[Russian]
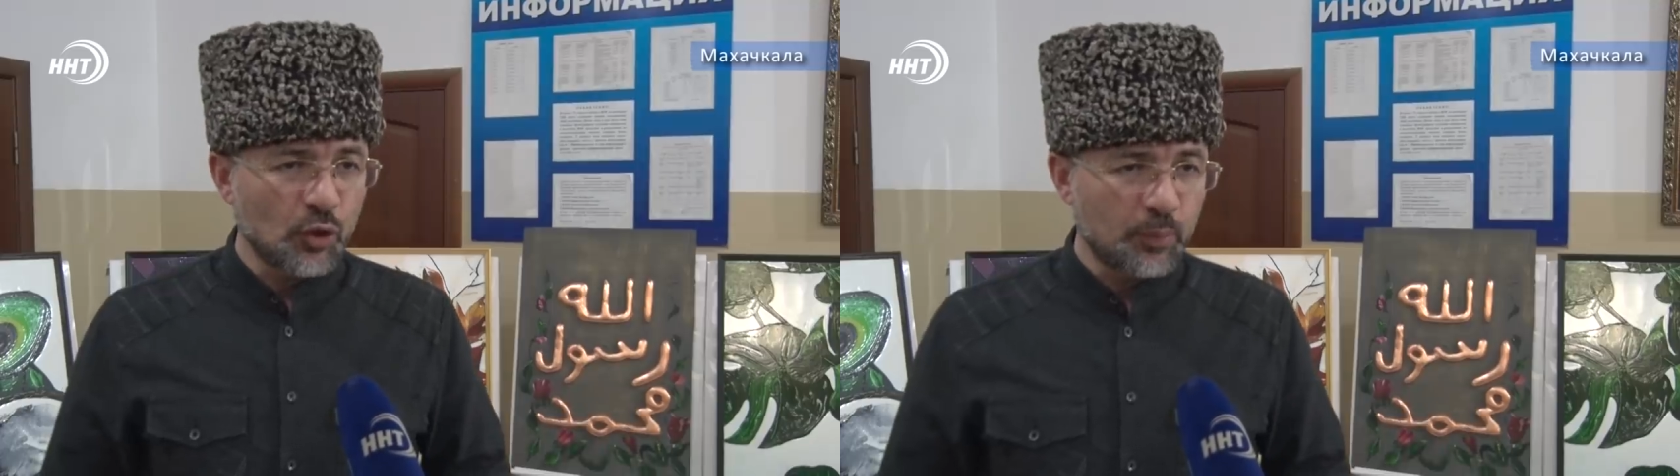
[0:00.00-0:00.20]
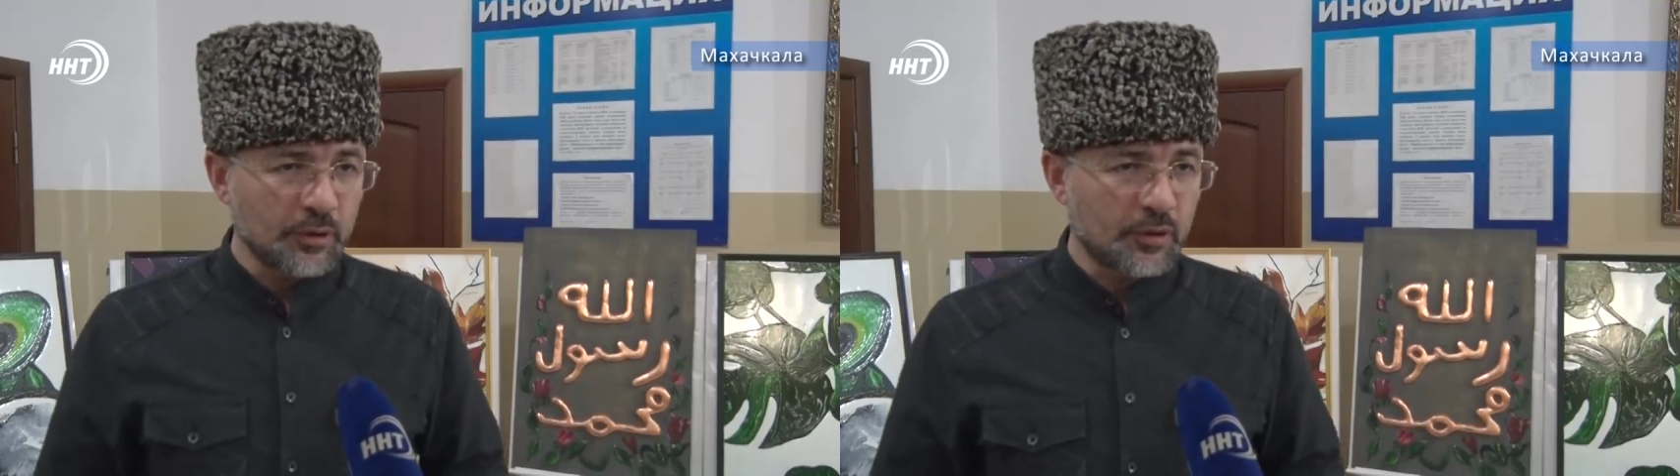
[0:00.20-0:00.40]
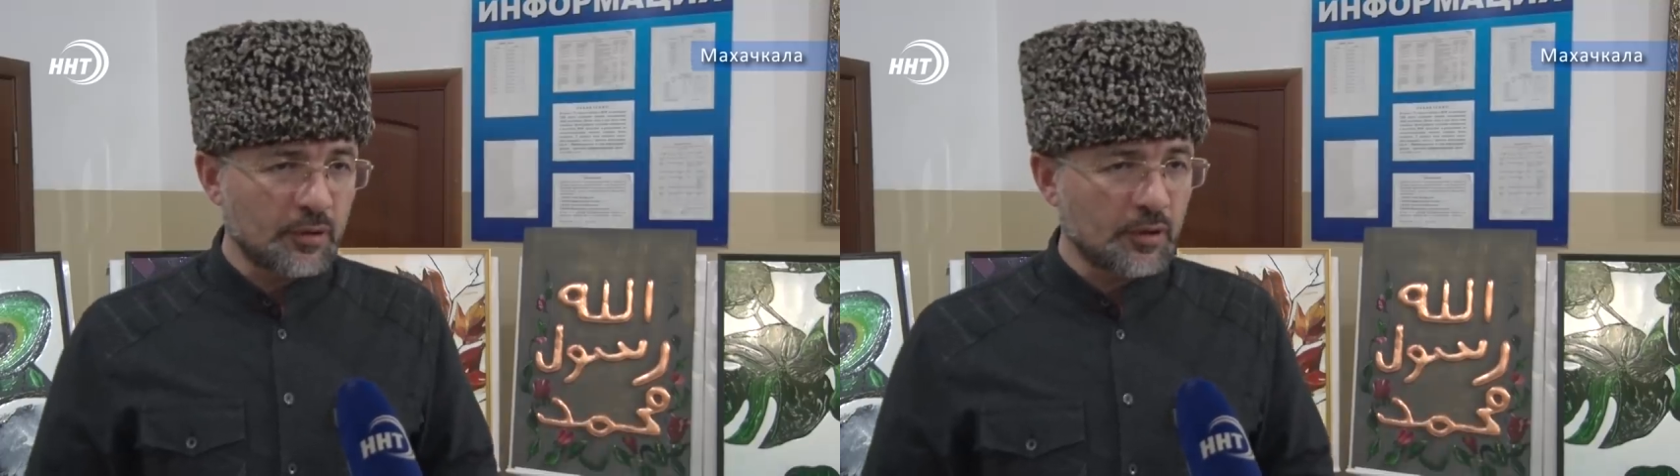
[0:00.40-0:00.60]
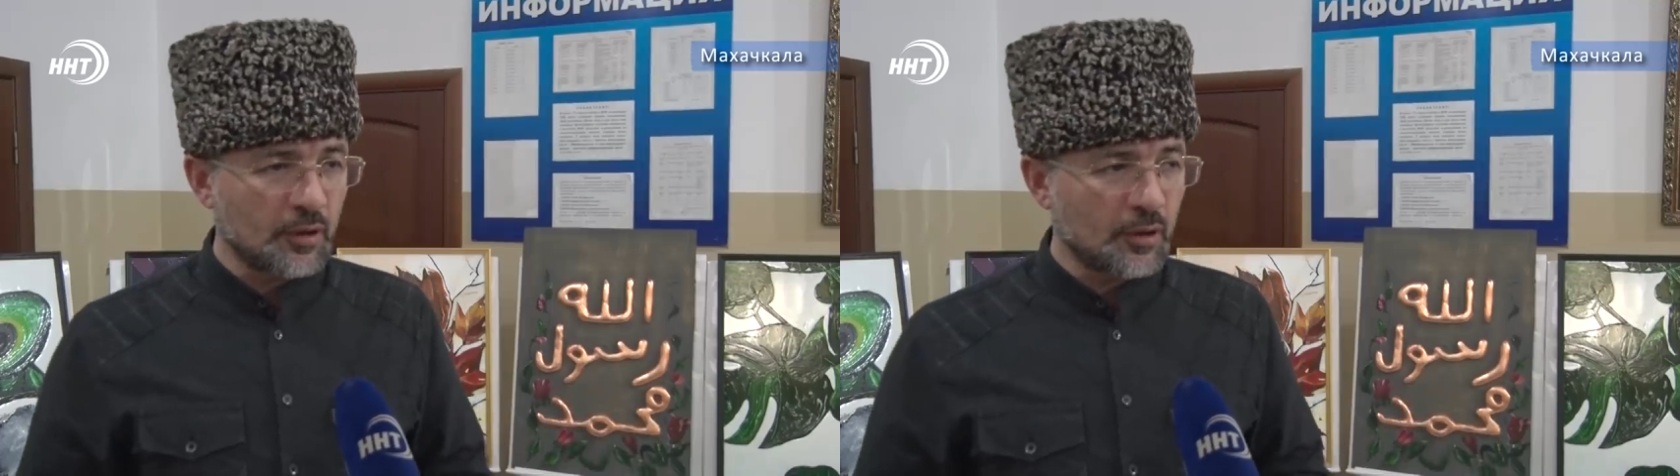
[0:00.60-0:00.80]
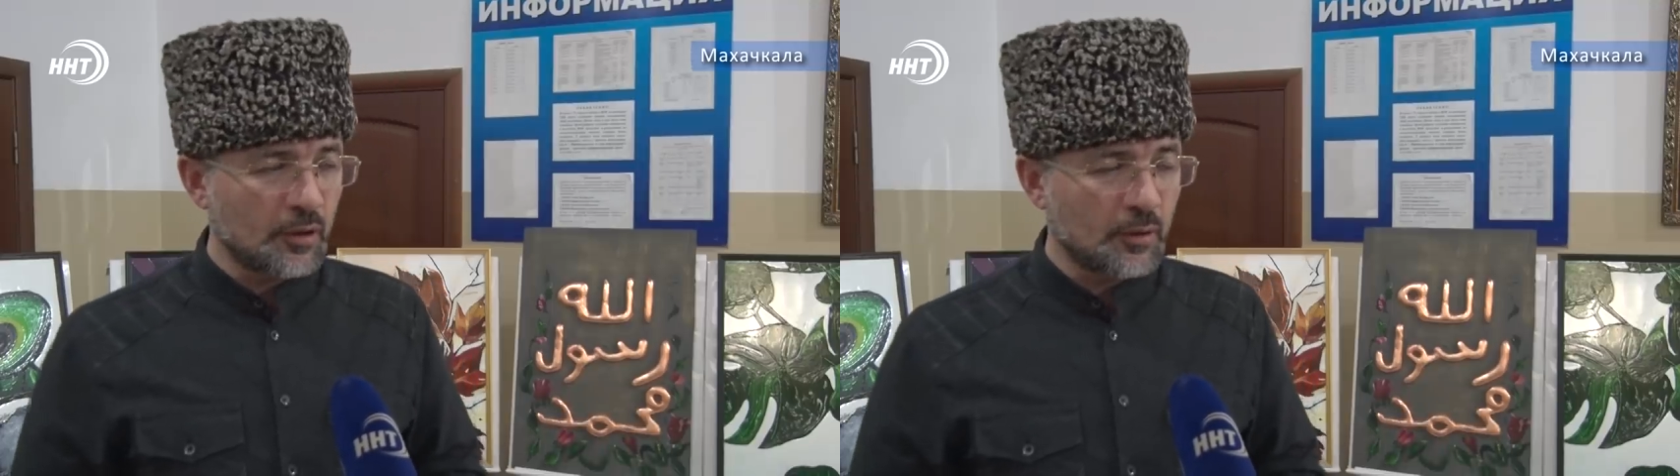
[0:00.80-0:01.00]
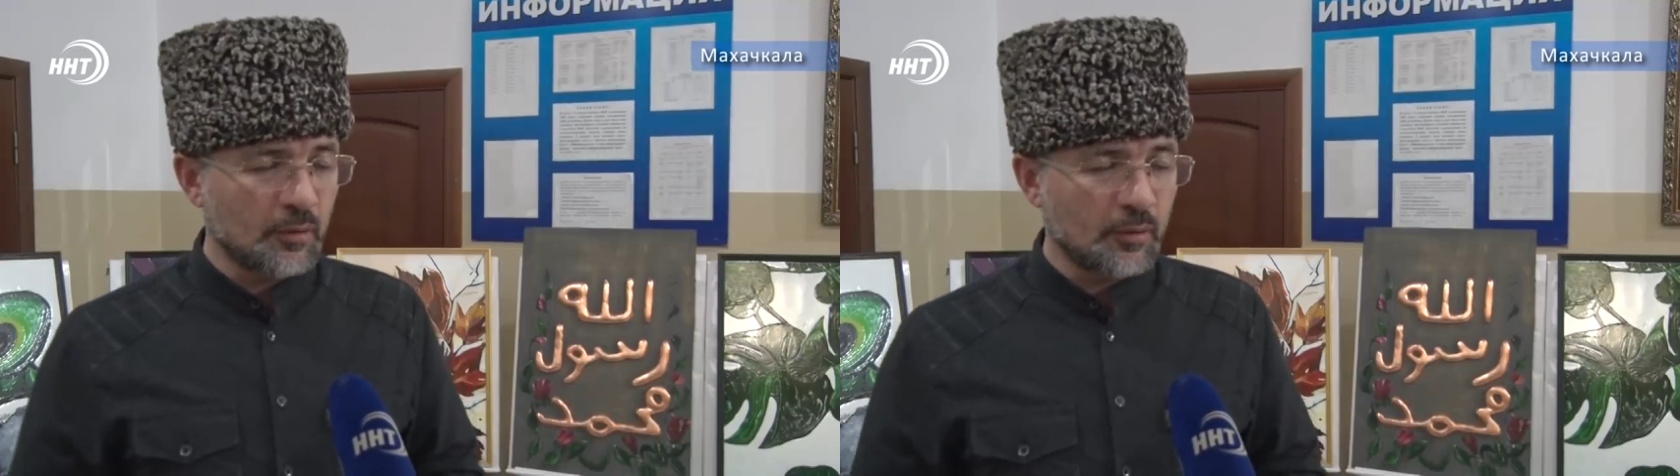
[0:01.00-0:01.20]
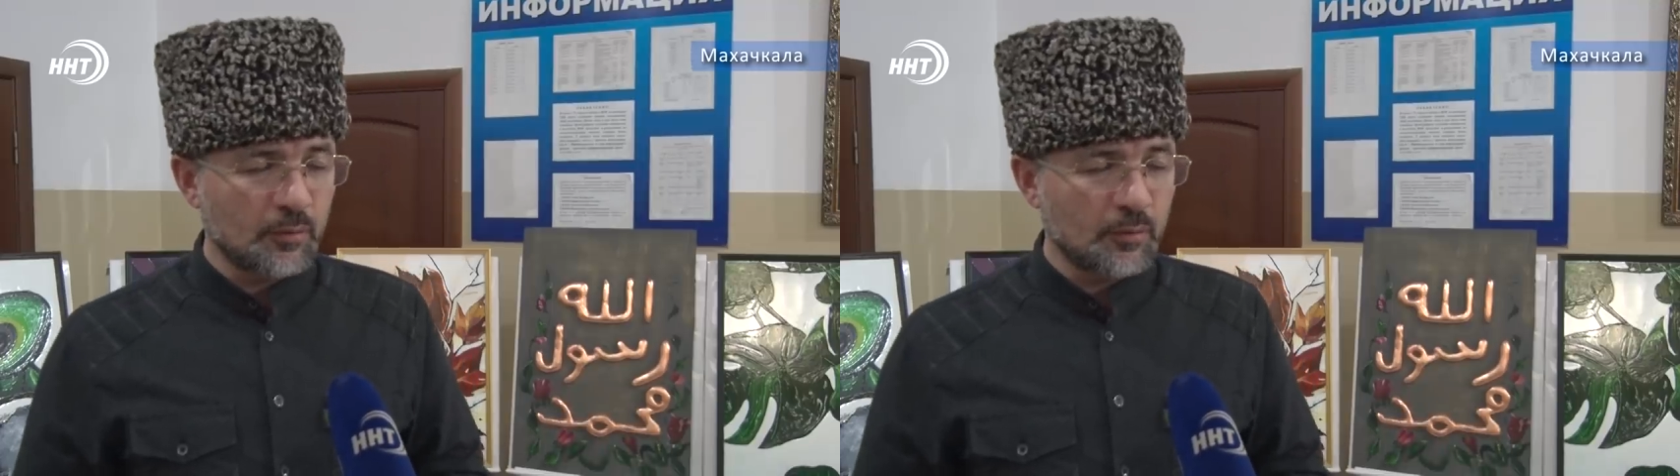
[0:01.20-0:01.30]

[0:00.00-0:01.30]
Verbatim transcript: опыт э,